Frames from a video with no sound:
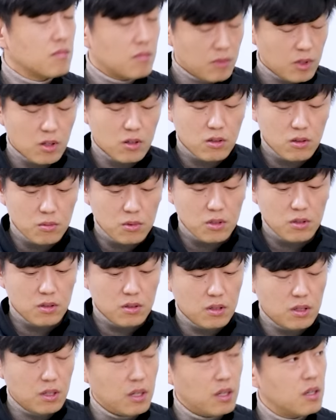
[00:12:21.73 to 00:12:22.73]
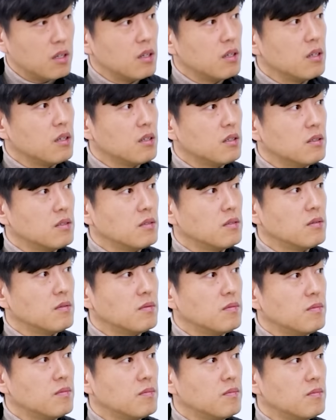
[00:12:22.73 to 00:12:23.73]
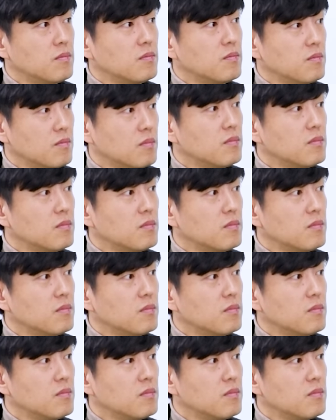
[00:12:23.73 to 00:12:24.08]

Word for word: 닿아 있기 때문에 조금 잘 봐야 될 것